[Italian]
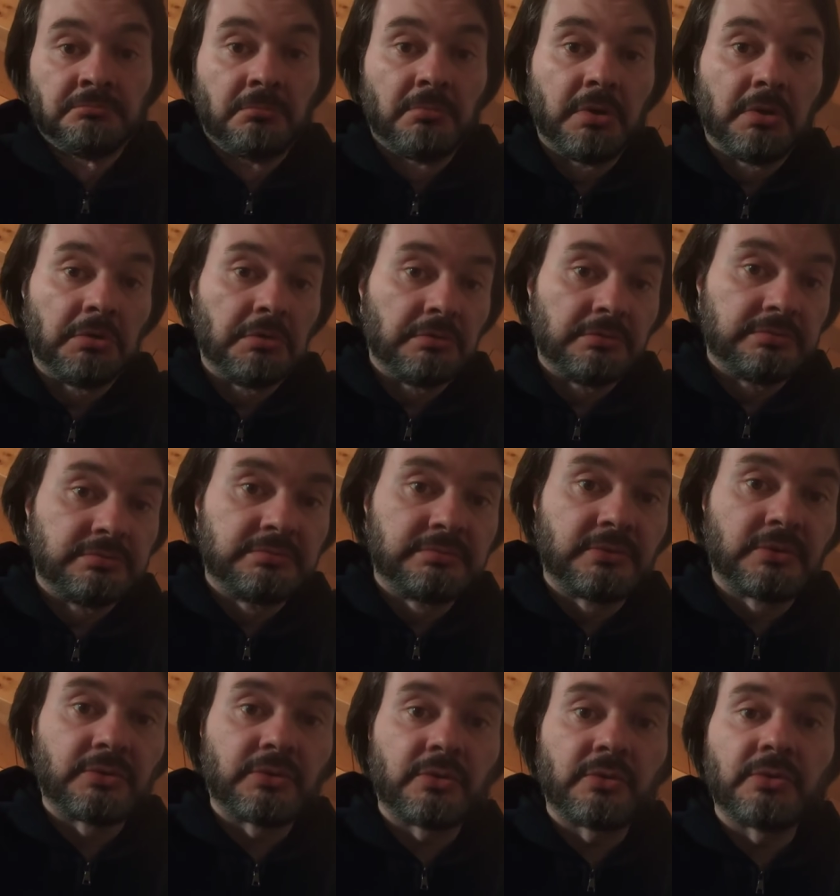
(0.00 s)
boh,
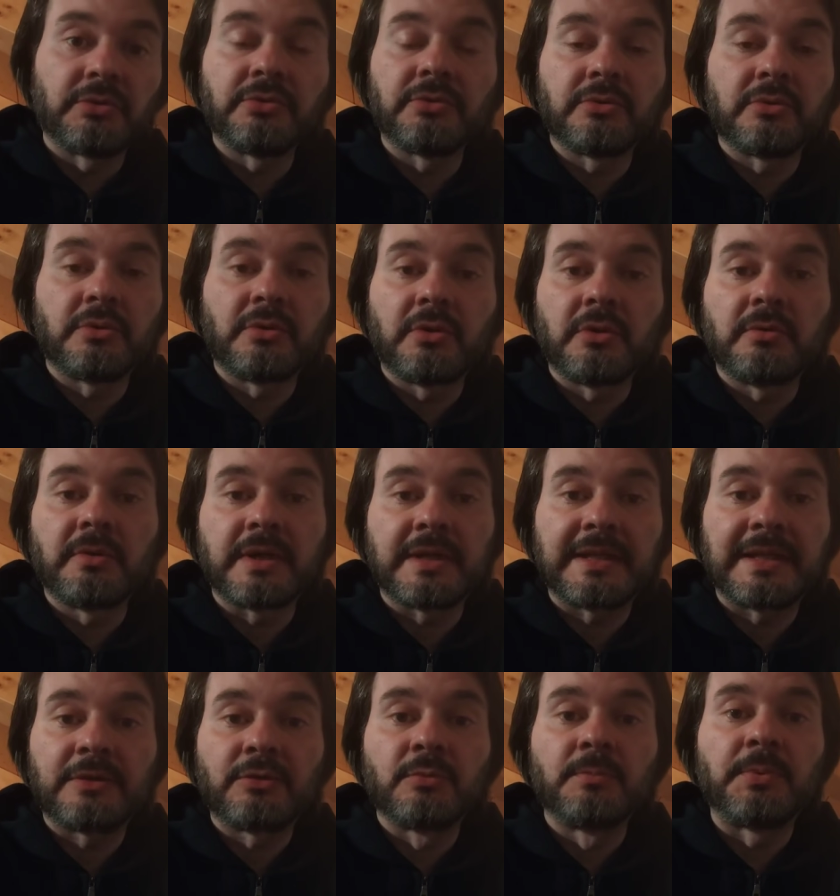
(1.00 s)
non ho, non ho, l'ho
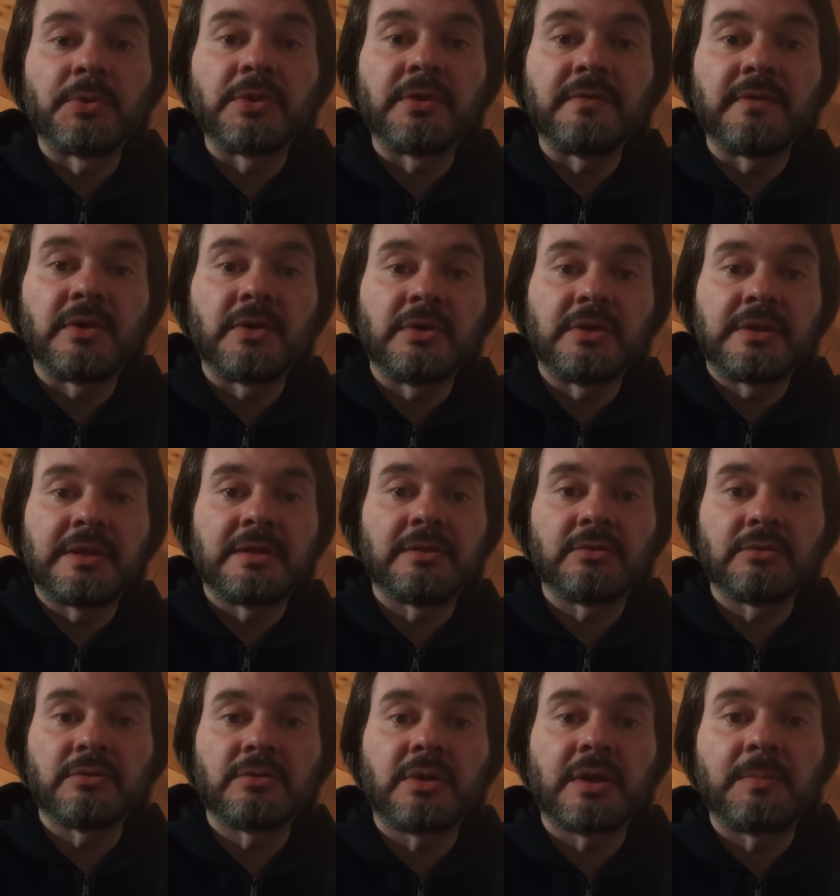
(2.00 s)
guardato un po' di volte, e
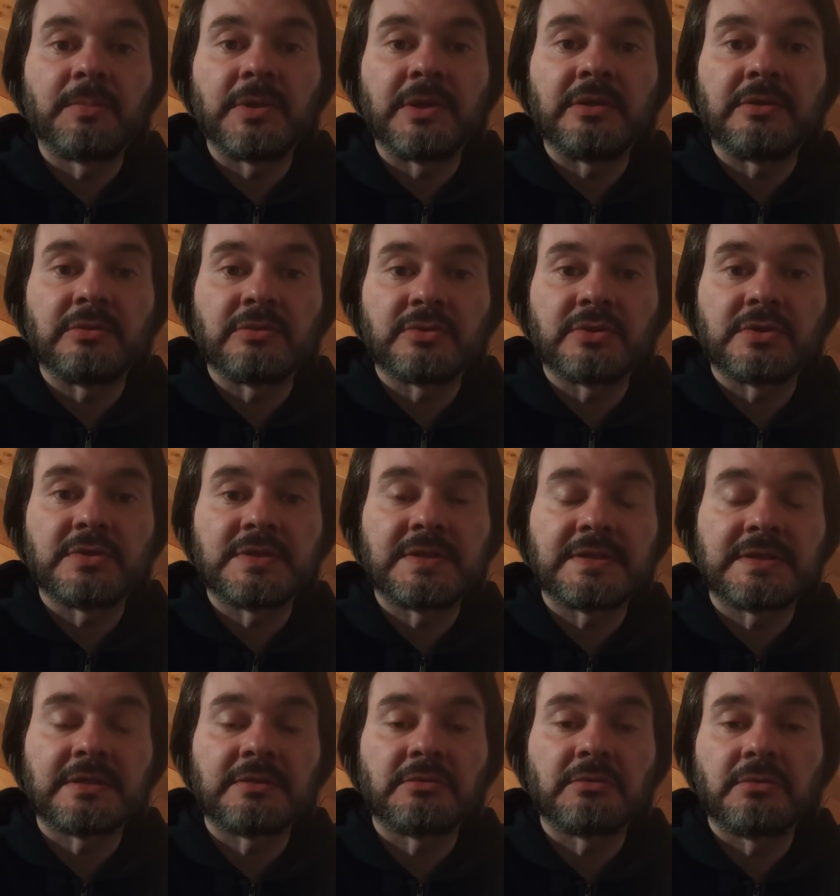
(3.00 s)
non ho capito se ci sia
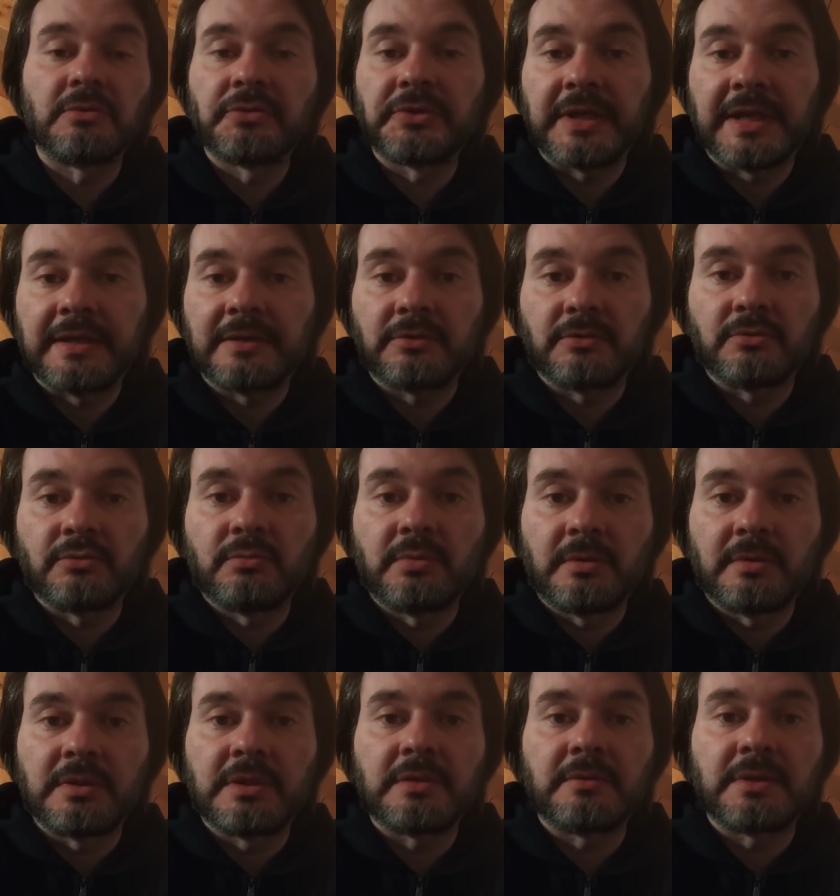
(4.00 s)
stato il contatto,
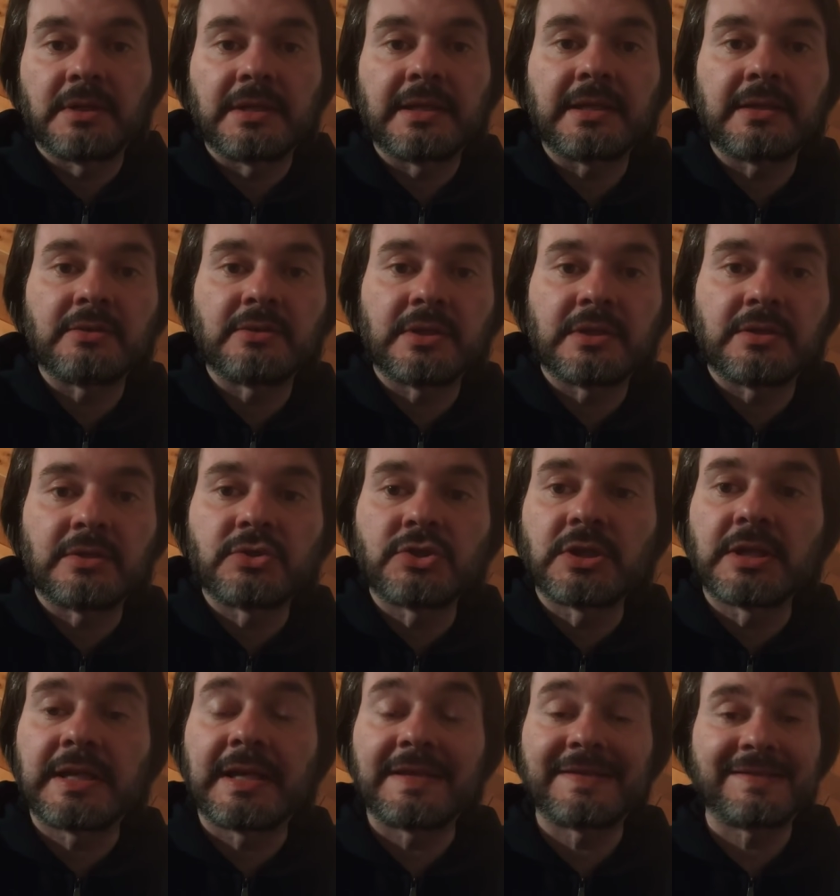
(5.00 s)
indubbiamente Quadrato è andato a
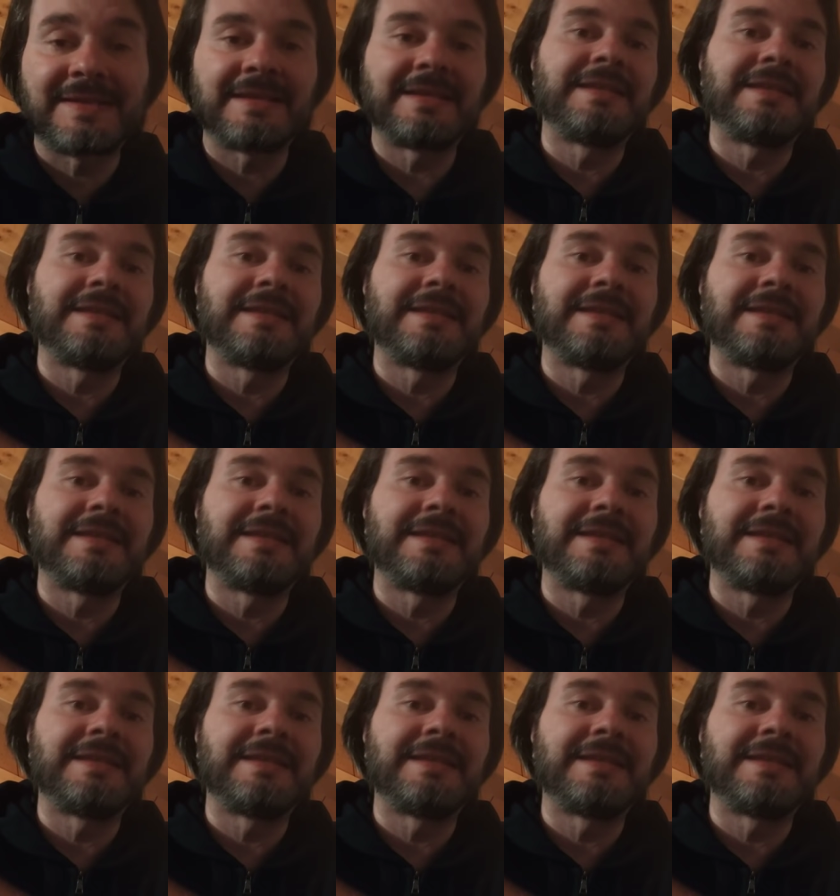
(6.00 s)
cercarsi,